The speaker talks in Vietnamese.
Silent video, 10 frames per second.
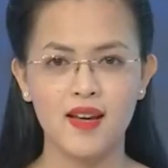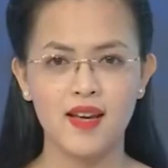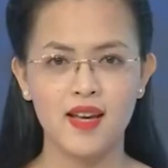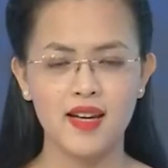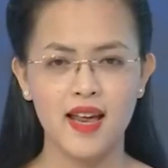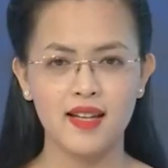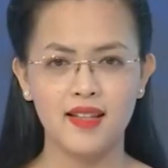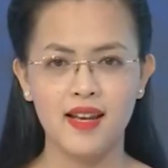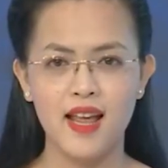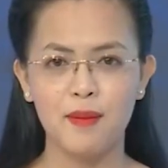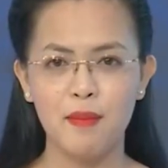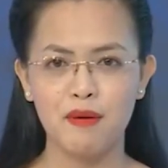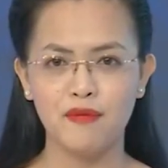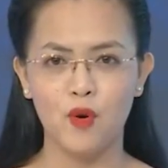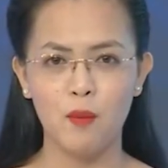Hiện nay, tỷ lệ bao
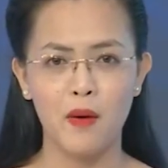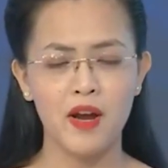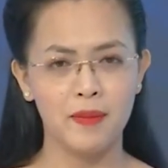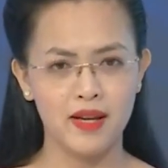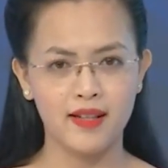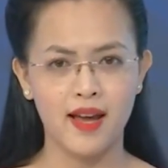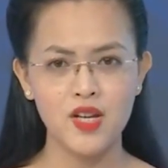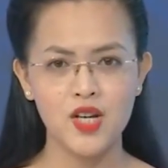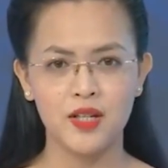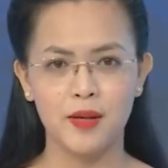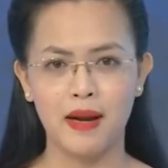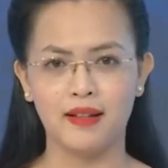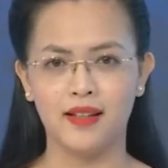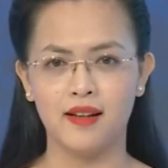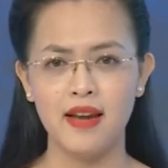phủ bảo hiểm y tế trên địa bàn
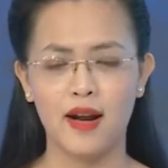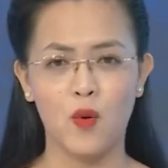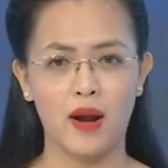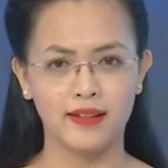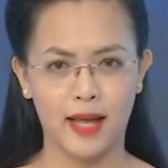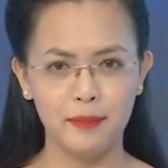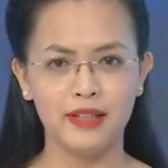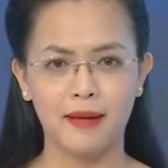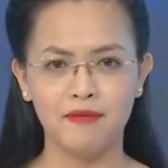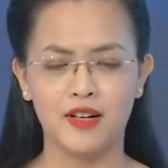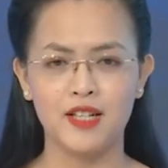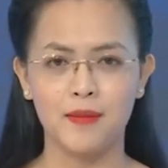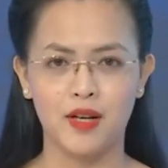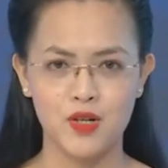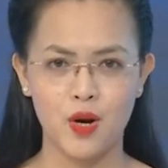tỉnh đạt khoảng 88%
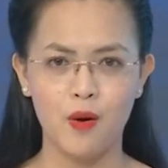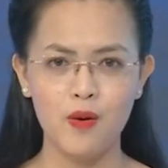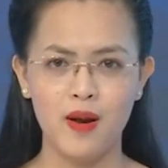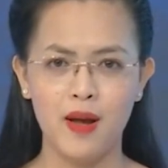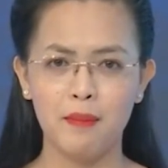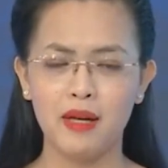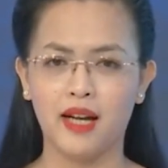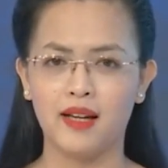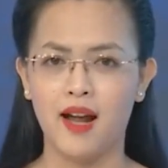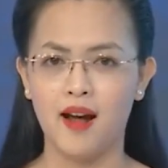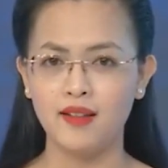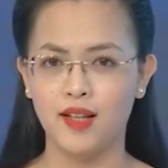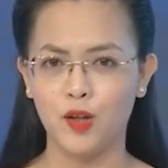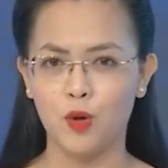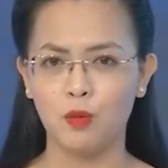dân số. Bên cạnh đó,
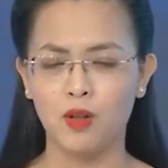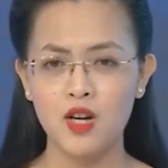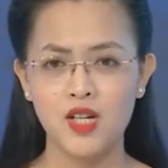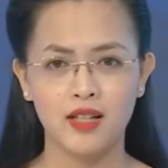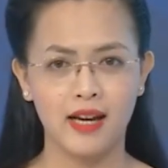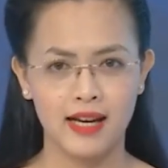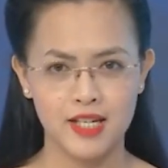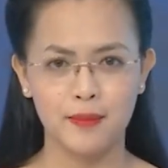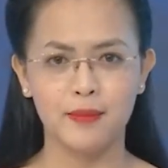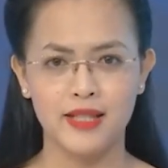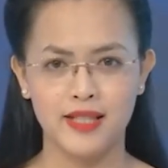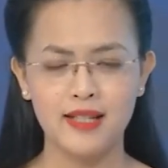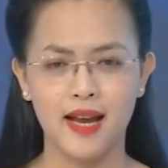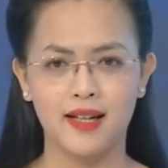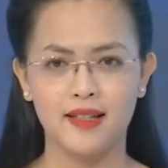tỉnh cũng có trên
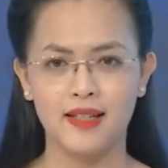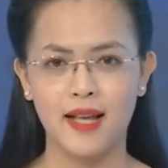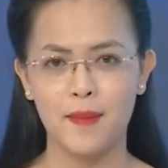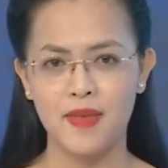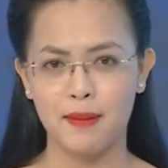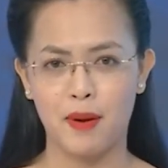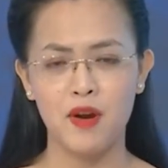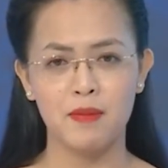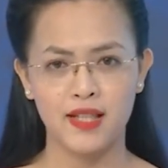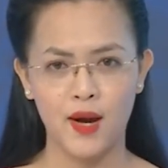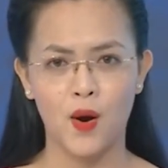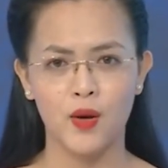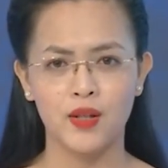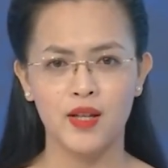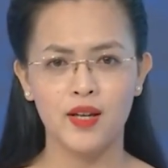219.000 người tham gia bảo hiểm xã
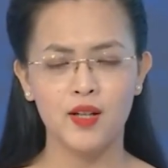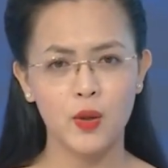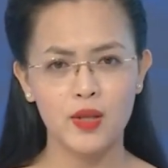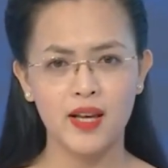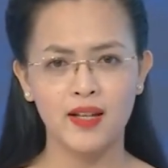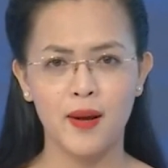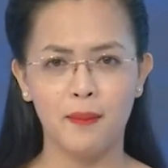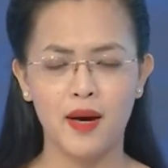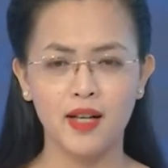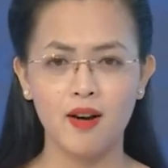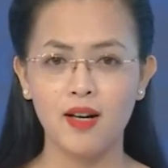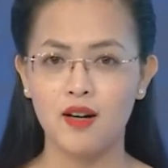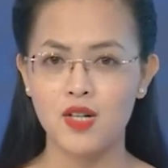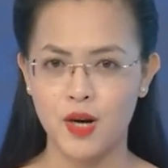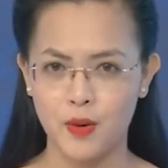hội. Tuy nhiên, mới có gần
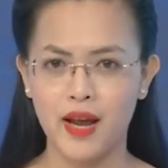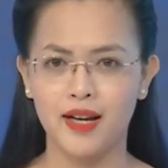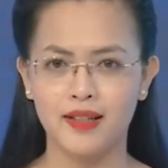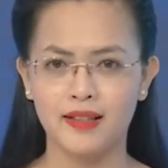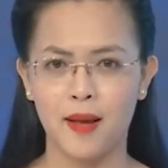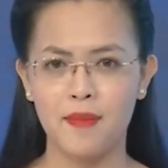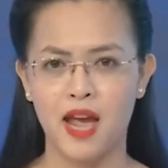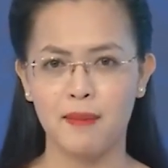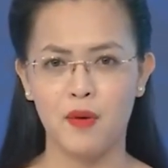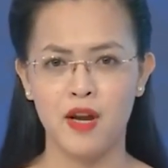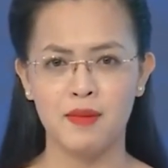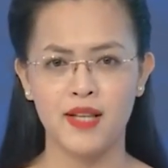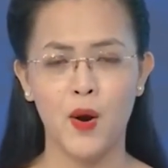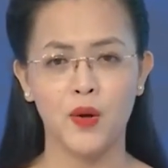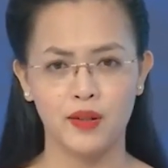6.000 người tham gia bảo hiểm xã
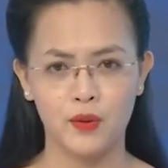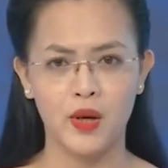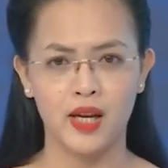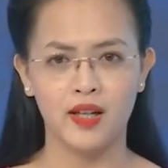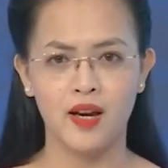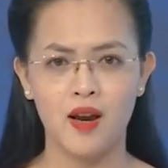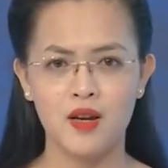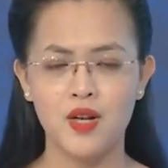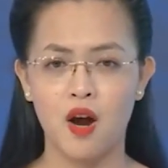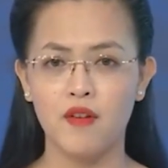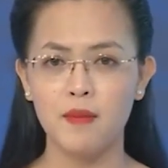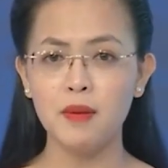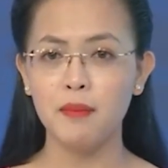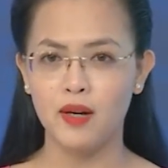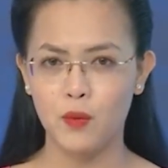hội tự nguyện. So với
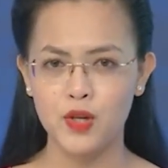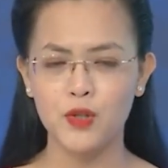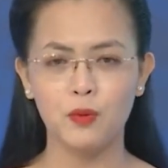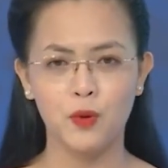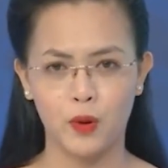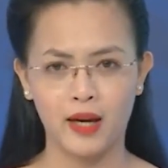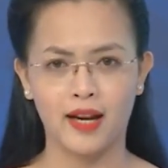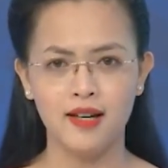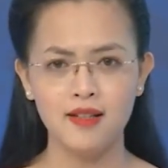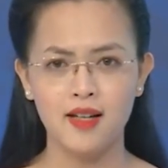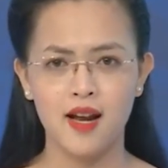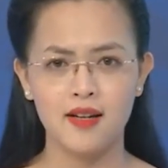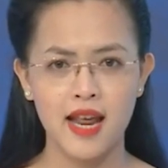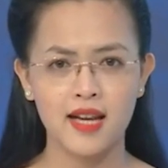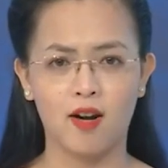mức bình quân chung của cả nước,
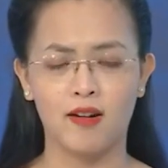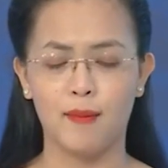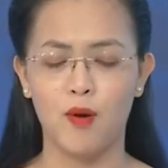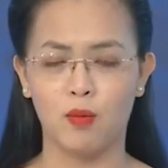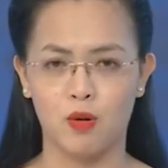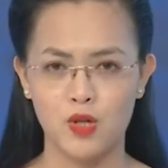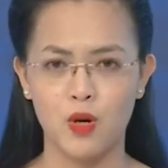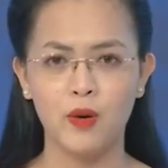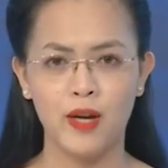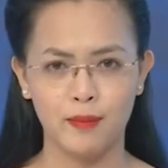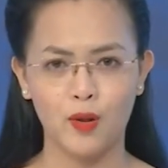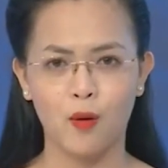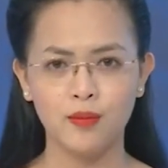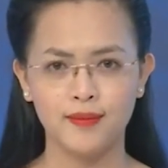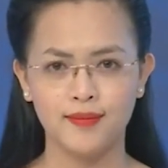đây còn là một con số khiêm tốn.